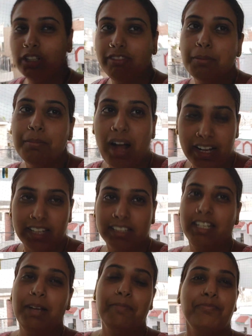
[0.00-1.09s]
को अद्विक बा
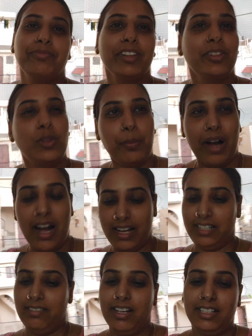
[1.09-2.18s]
कहता है तो बा
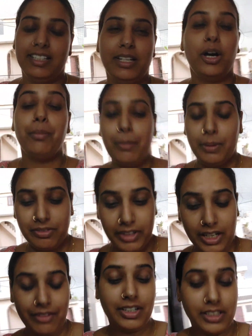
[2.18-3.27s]
आने वाली है और मैं बस
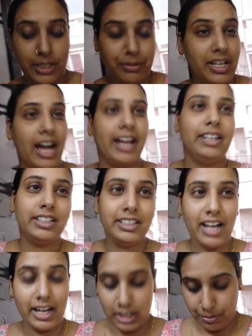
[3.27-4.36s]
फटाफट से भी आई थी
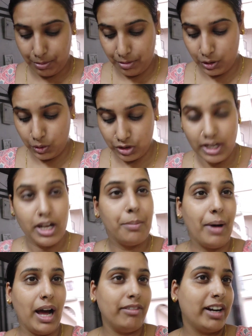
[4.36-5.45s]
नहाकर अभी मैंने कुछ
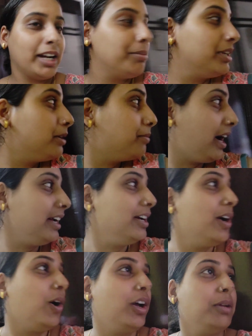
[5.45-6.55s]
बाल वगैरह भी निभाए
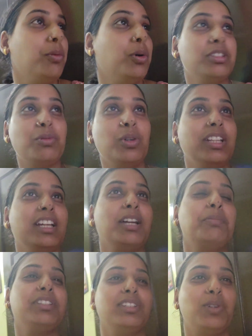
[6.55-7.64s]
और ये मौसम को देख के
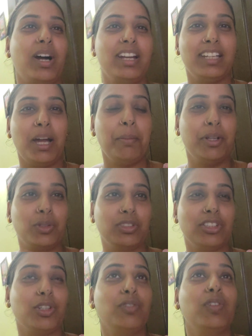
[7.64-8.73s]
मेरे से रुका नहीं गया मैंने
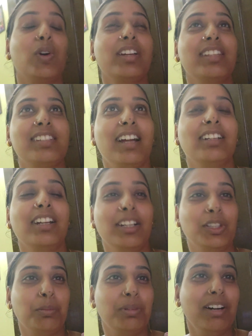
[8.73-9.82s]
सोचा चलो ब्लॉगिंग स्टार्ट कर
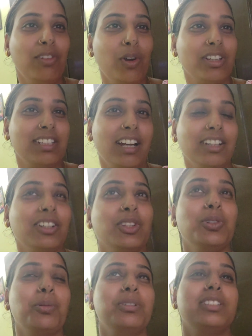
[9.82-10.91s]
लेती हूँ अपना ब्लॉग स्टार्ट
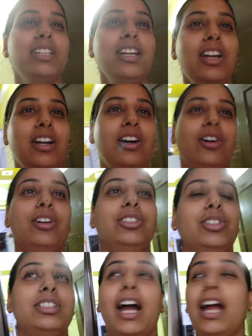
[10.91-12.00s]
करती हूँ अभी से और
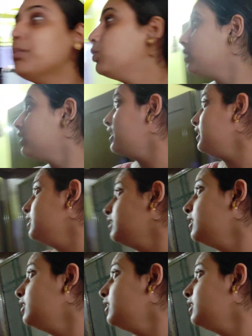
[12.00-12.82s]
जो टाइम हो गया है